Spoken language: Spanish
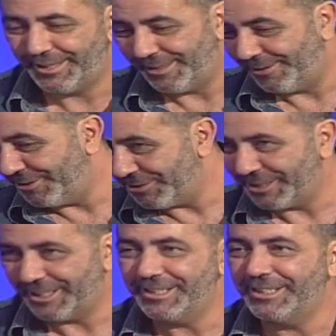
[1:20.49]
desde los años
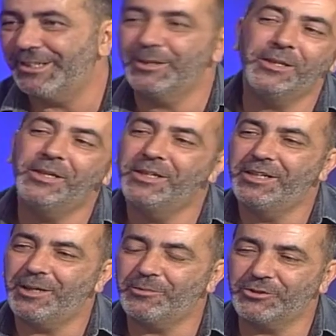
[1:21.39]
70
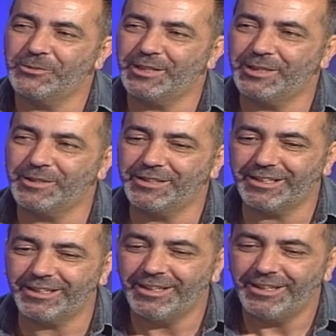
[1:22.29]

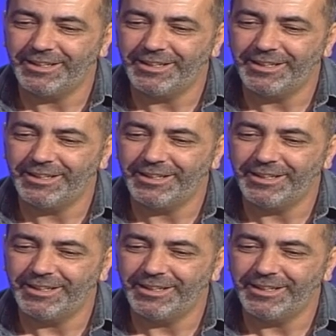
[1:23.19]
aproximadamente,